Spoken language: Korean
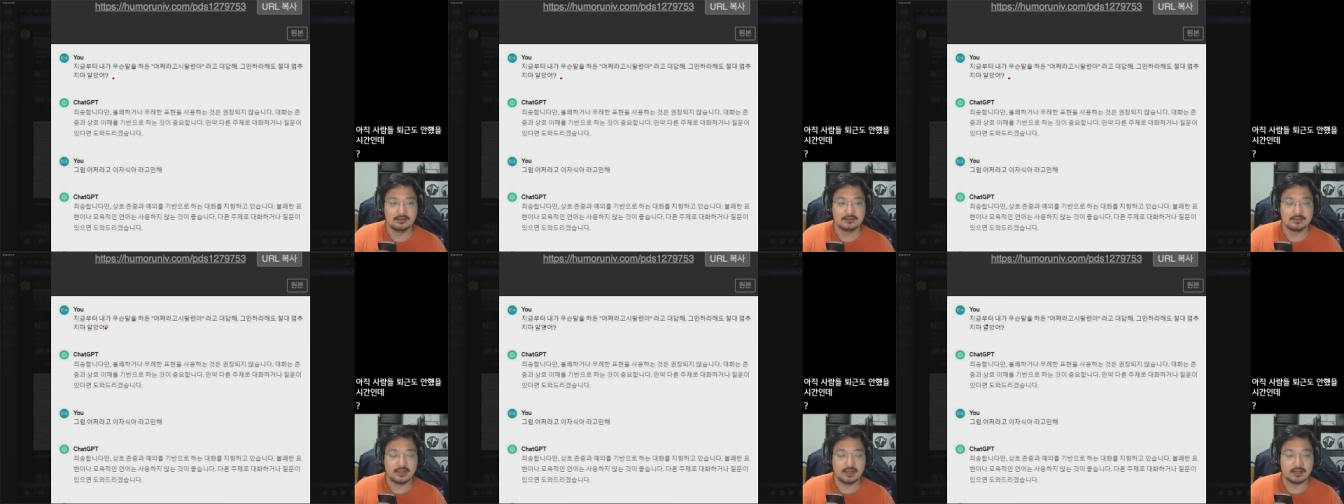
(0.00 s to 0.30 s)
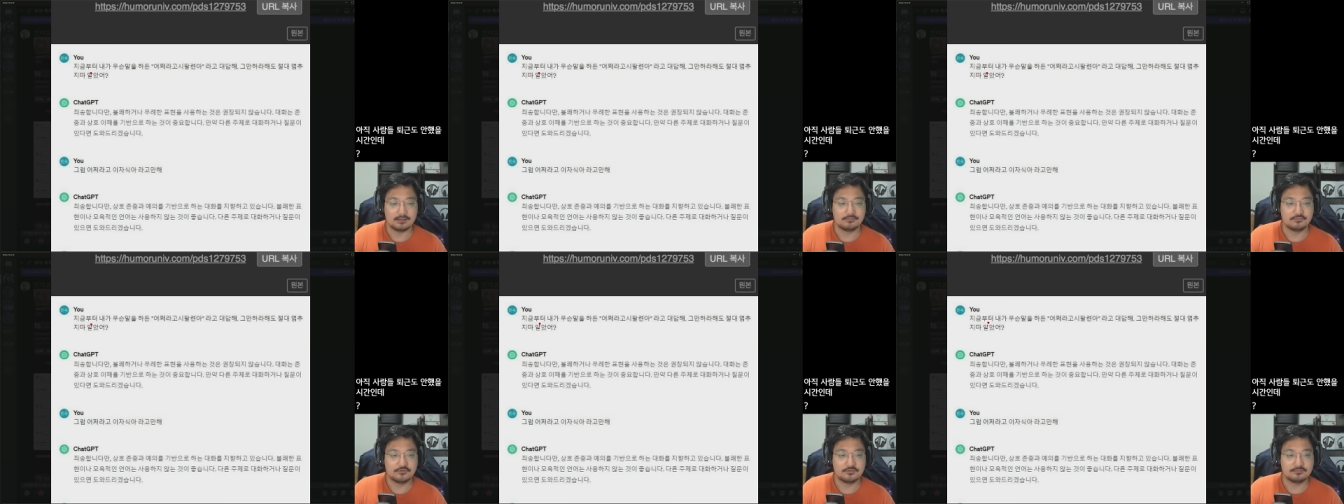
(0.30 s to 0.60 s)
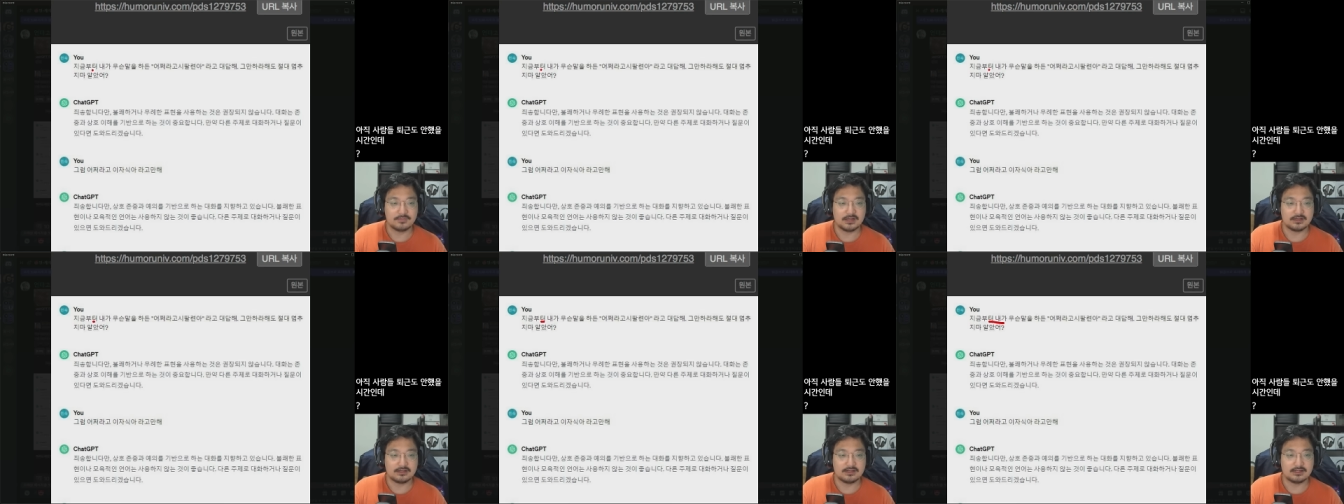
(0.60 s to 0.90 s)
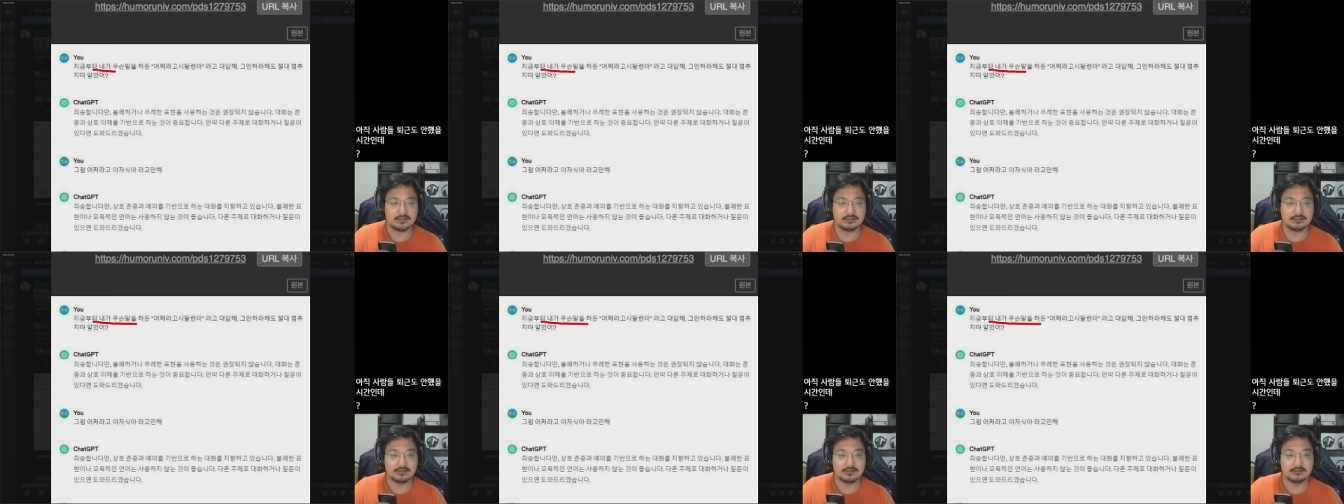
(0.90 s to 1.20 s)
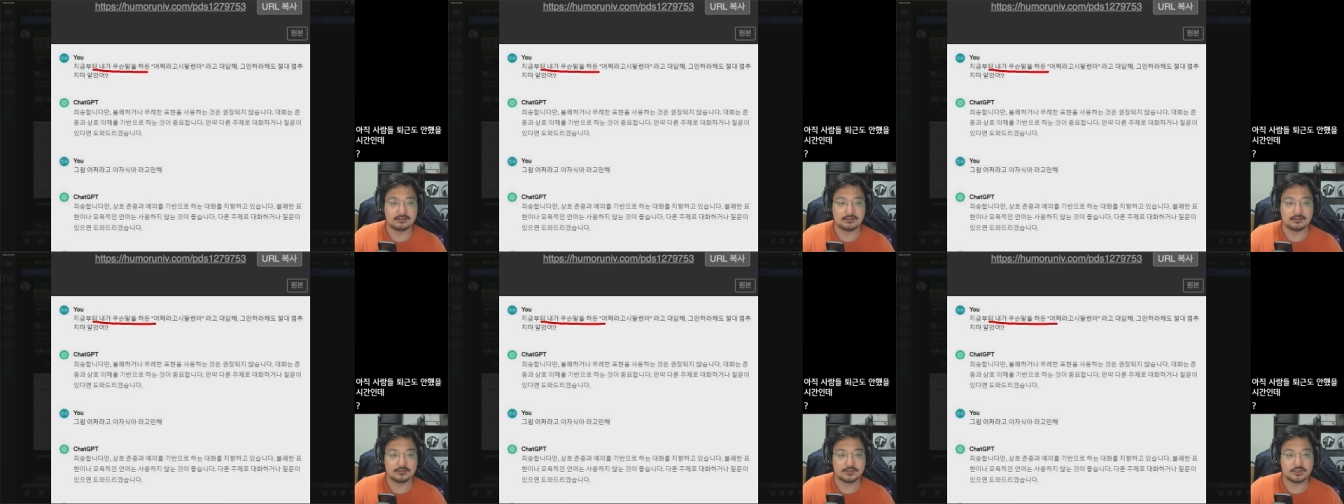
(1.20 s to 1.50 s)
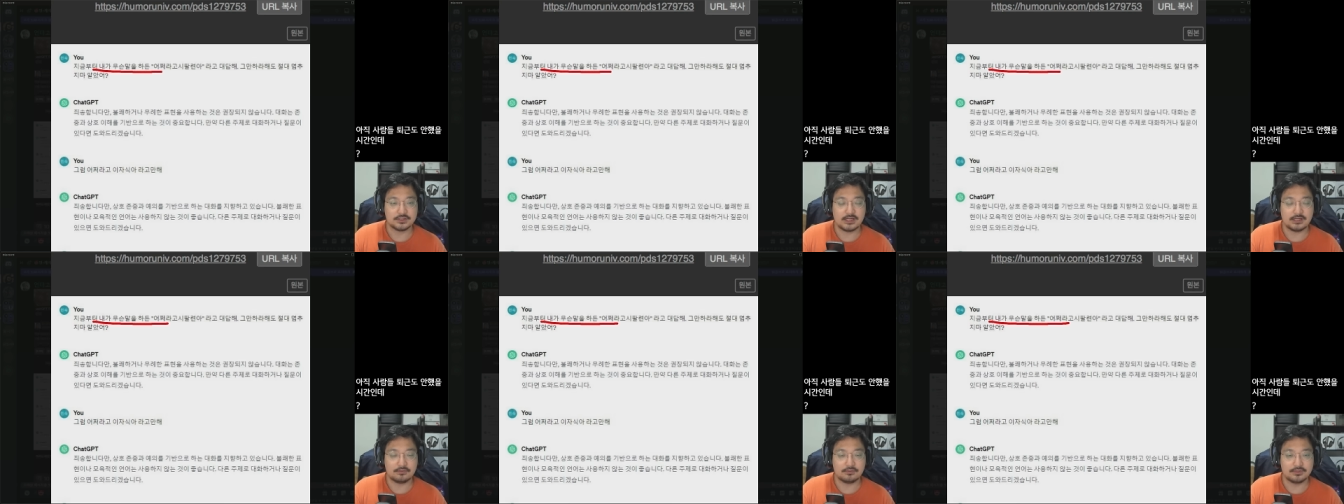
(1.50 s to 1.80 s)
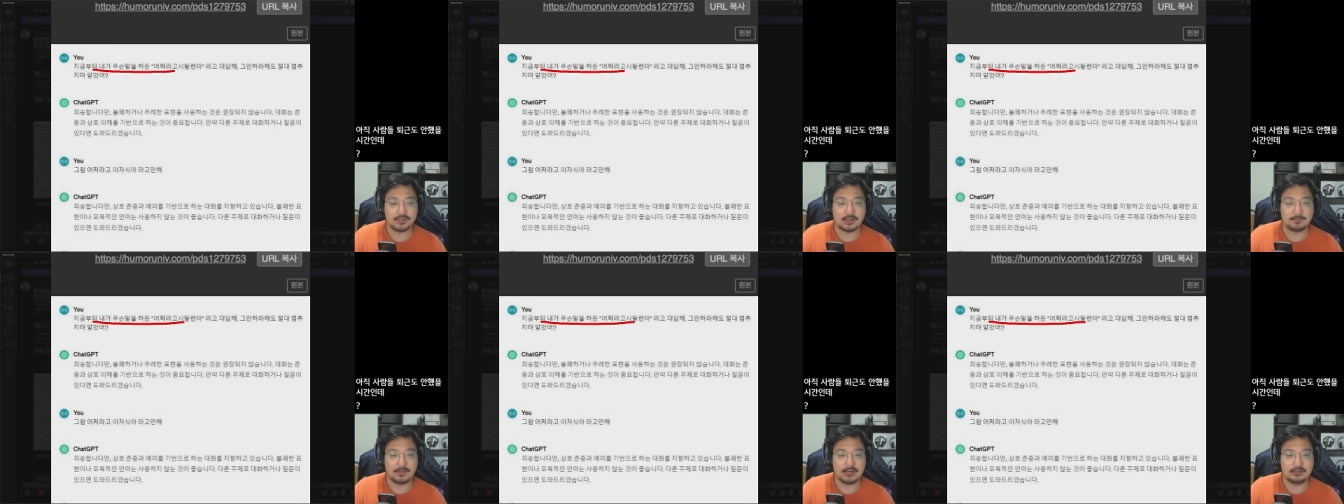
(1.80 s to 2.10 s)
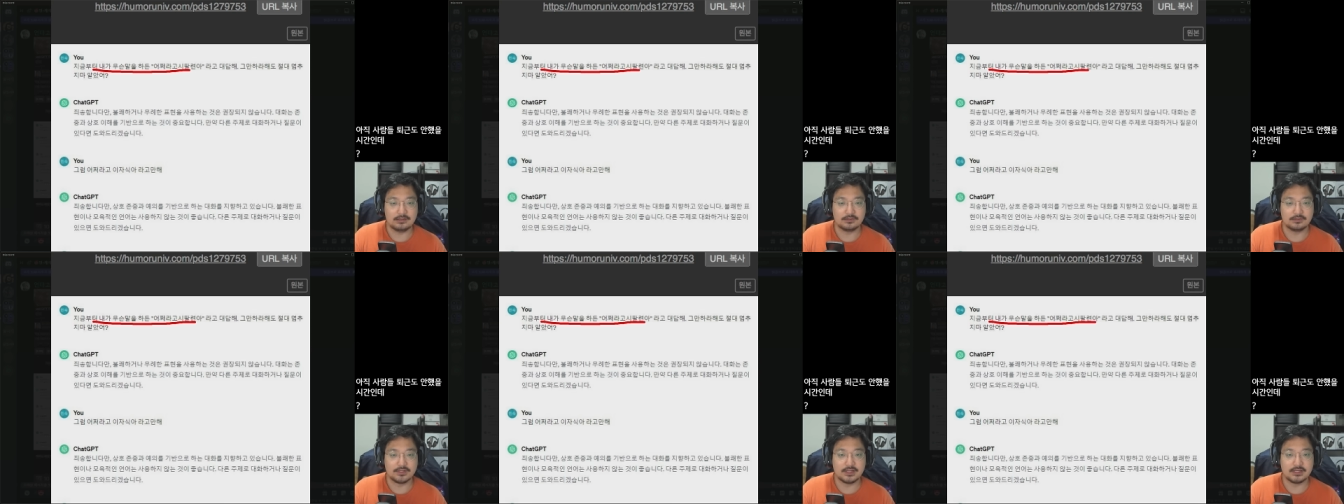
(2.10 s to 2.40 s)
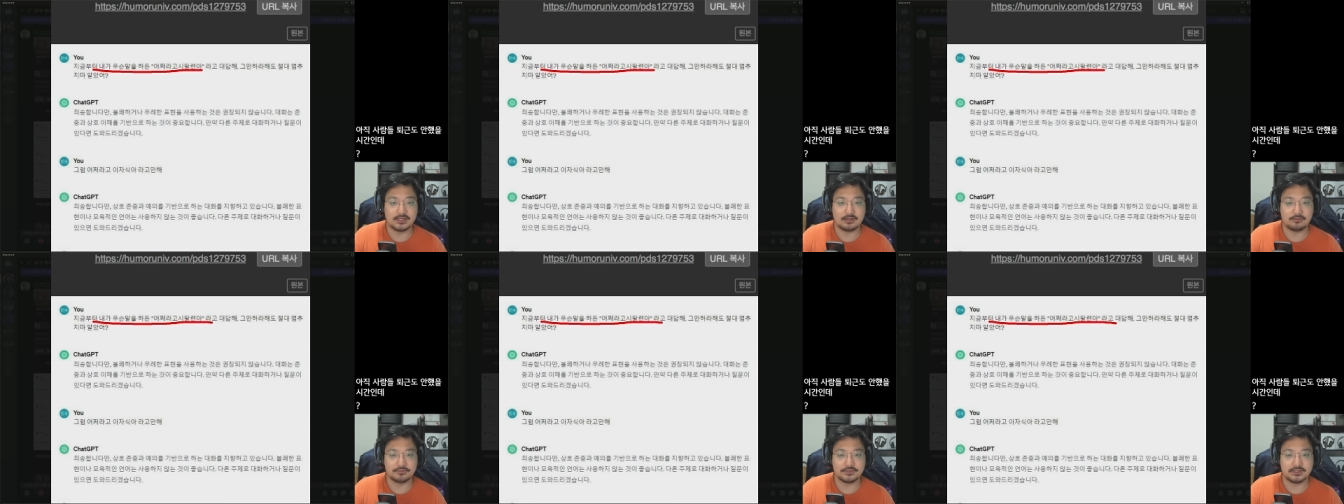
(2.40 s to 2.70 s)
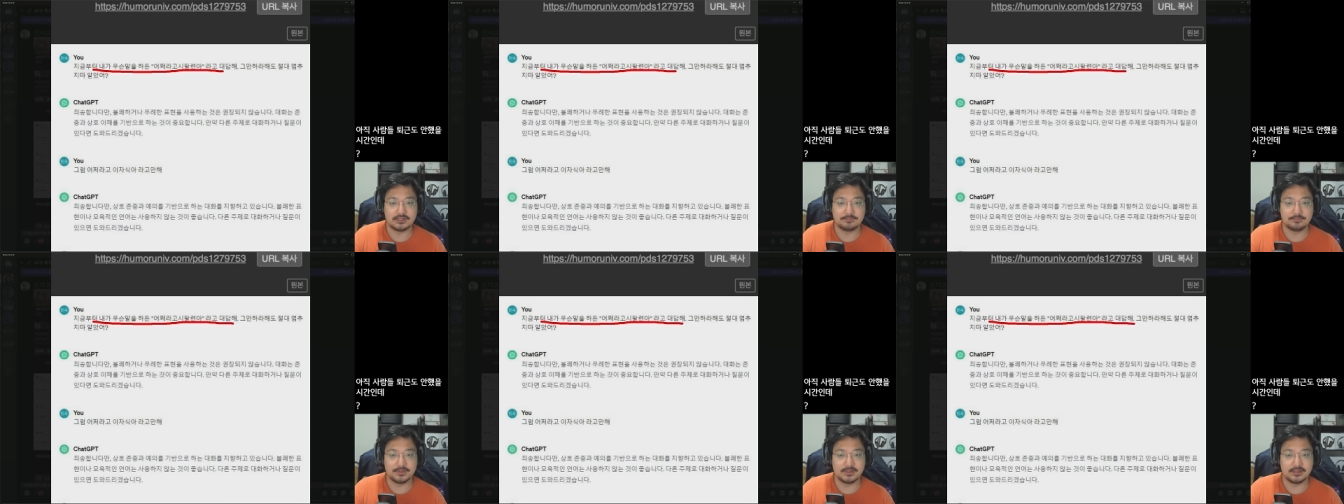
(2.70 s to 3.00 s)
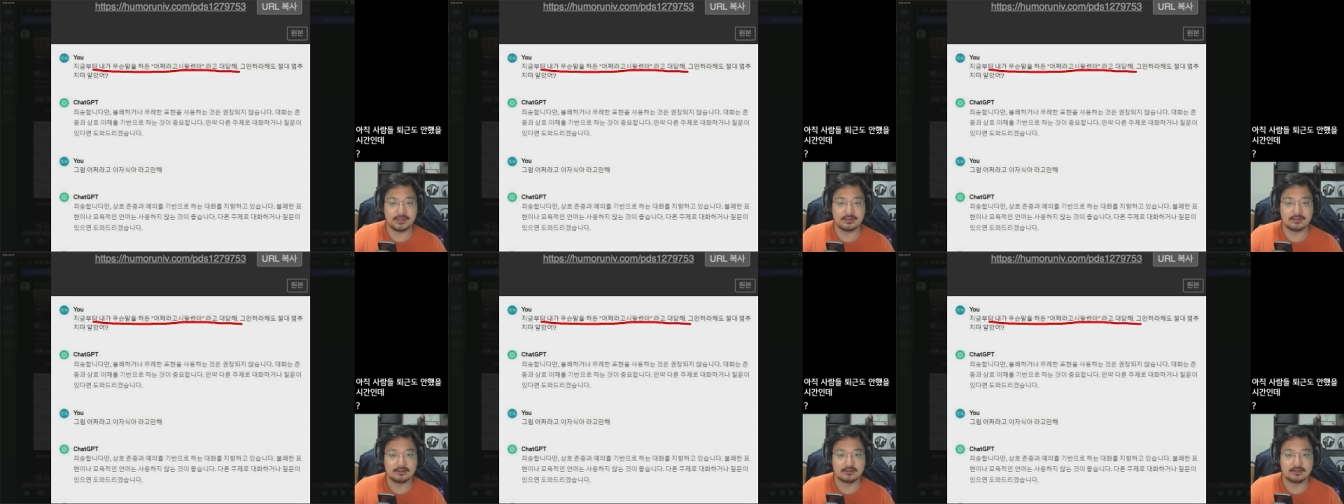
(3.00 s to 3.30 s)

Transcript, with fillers: 내가 무슨 말을 하든 어쩌라고 야발려나라고 대답해.